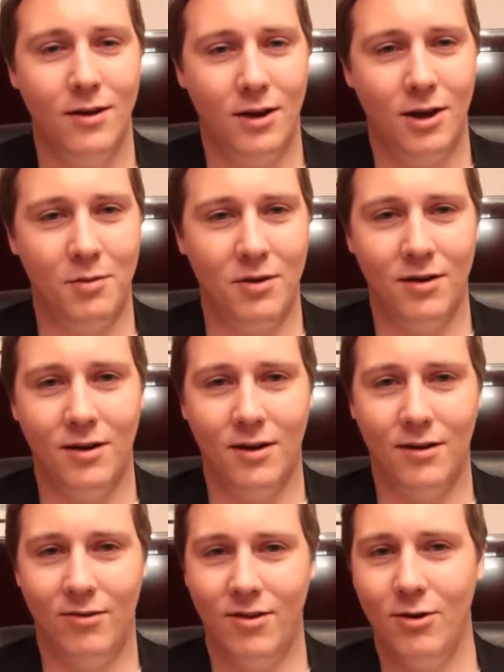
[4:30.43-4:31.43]
Ich bin
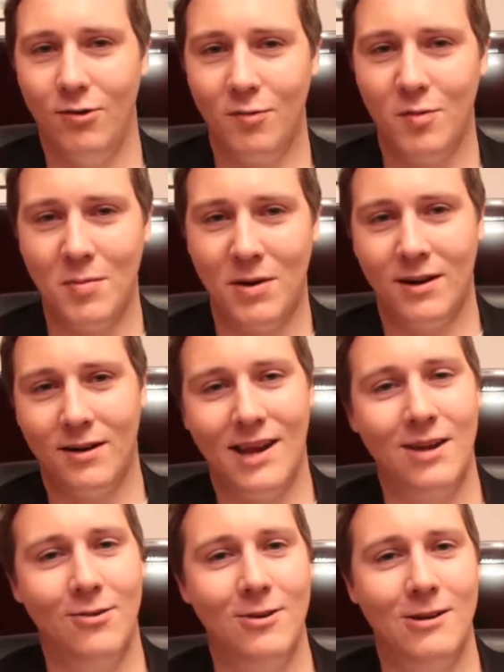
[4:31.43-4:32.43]
sehr oft mit meiner
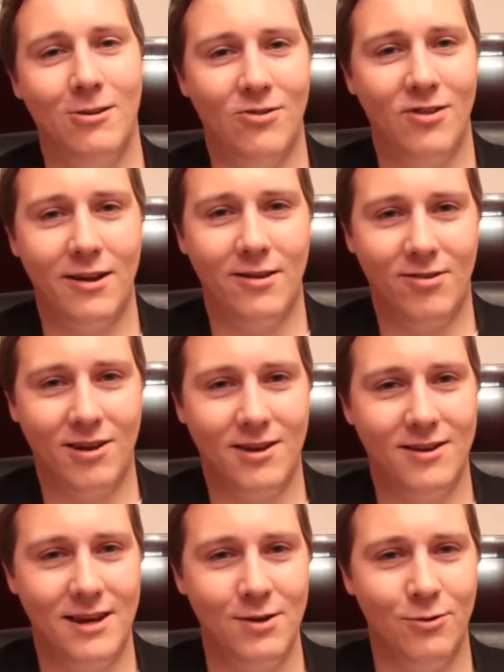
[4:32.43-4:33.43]
Canon EOS
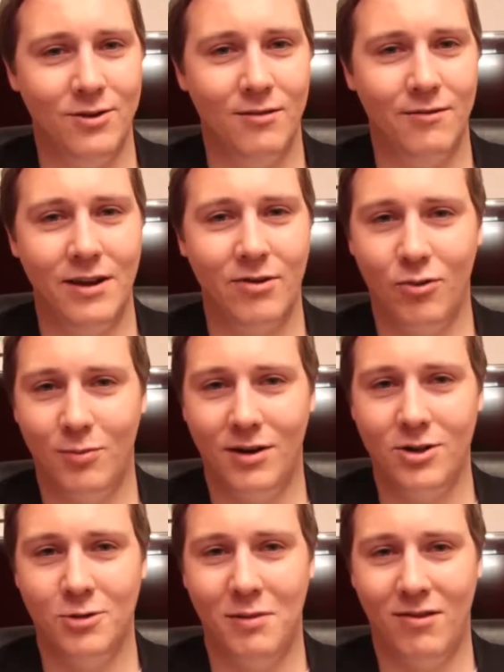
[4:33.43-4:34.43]
60D unterwegs und
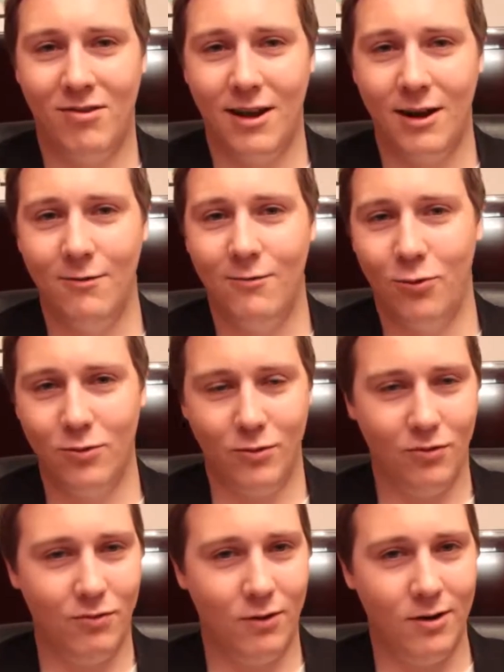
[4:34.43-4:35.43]
mache spezielle
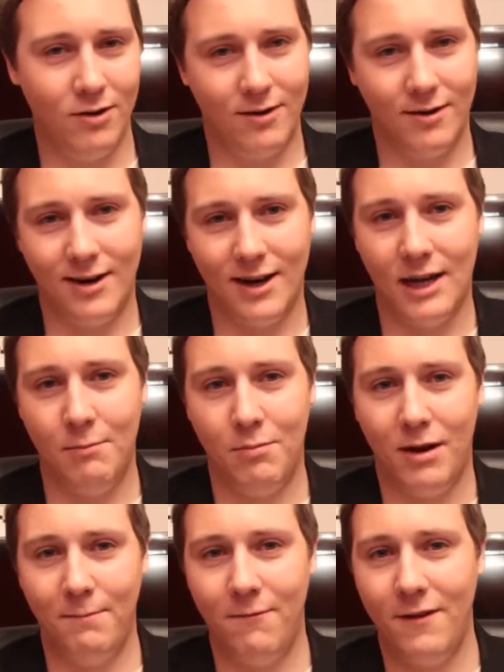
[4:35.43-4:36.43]
Fotos von kleinen
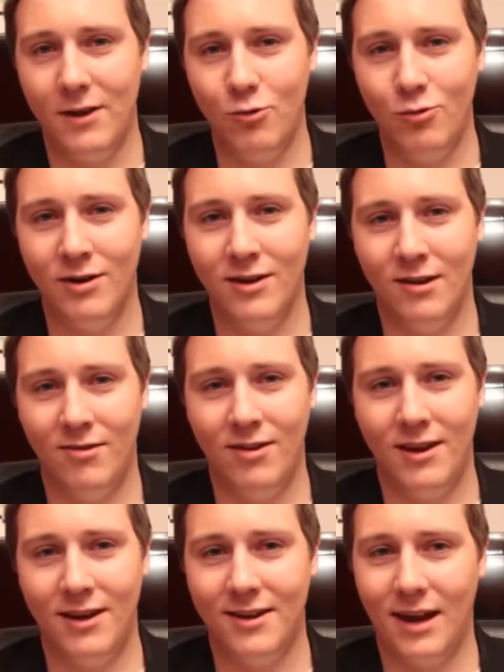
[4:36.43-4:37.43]
Pappfiguren, die
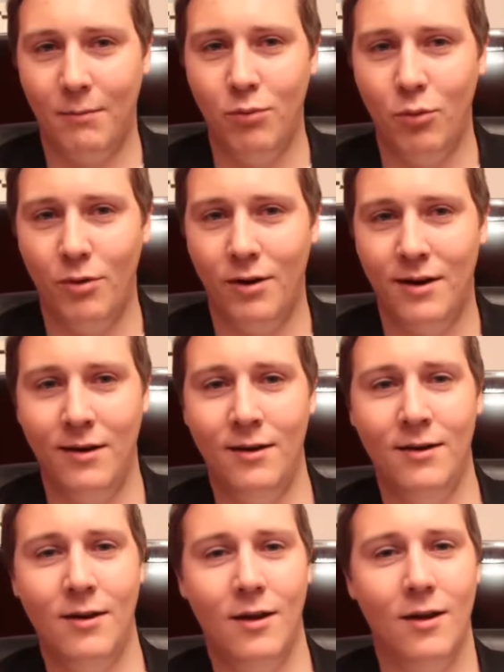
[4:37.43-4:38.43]
sich Dumbo
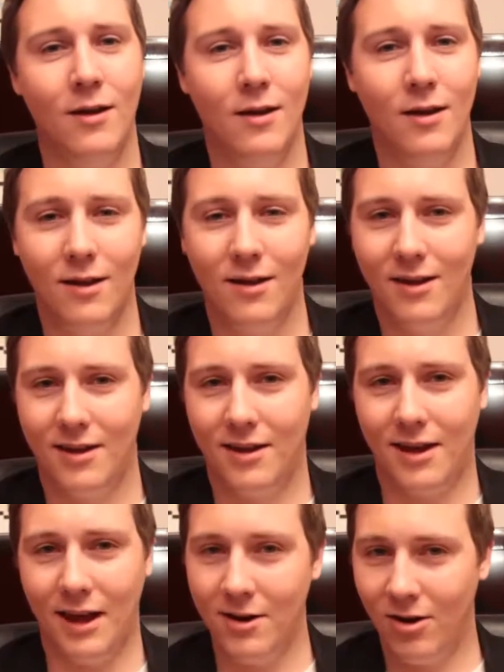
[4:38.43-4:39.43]
nennen.
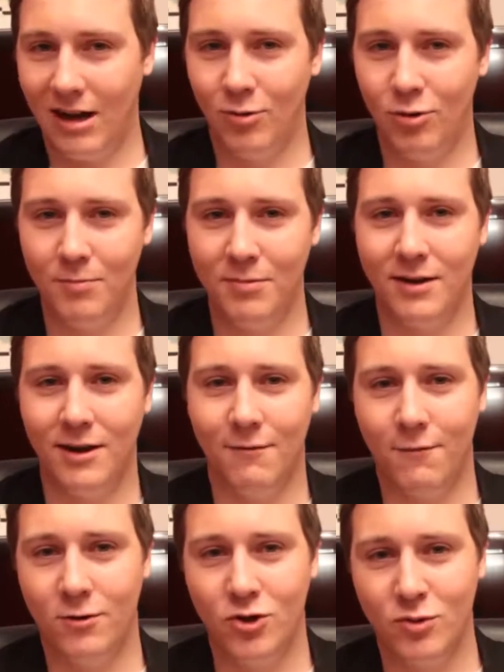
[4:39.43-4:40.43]
Keine Ahnung, ob ihr
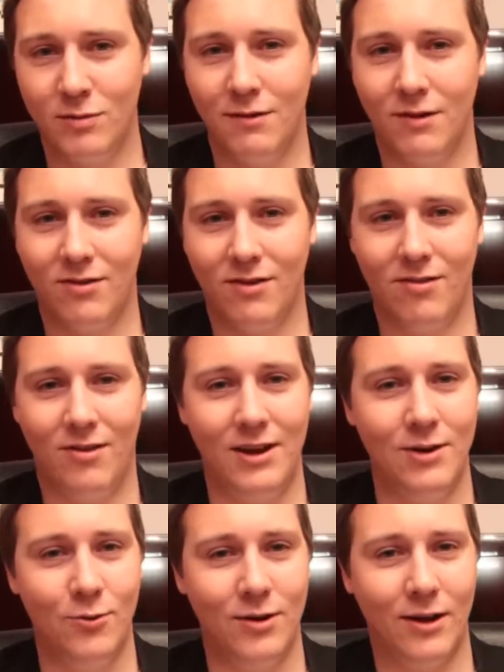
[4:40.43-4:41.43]
davon schon mal was
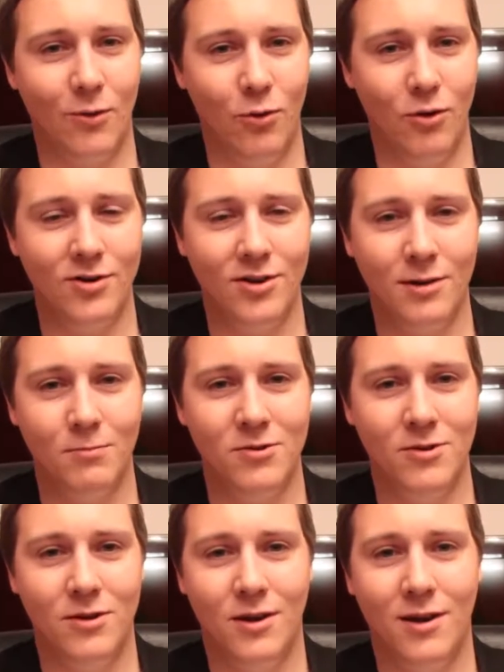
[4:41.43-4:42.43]
gesehen oder gehört habt.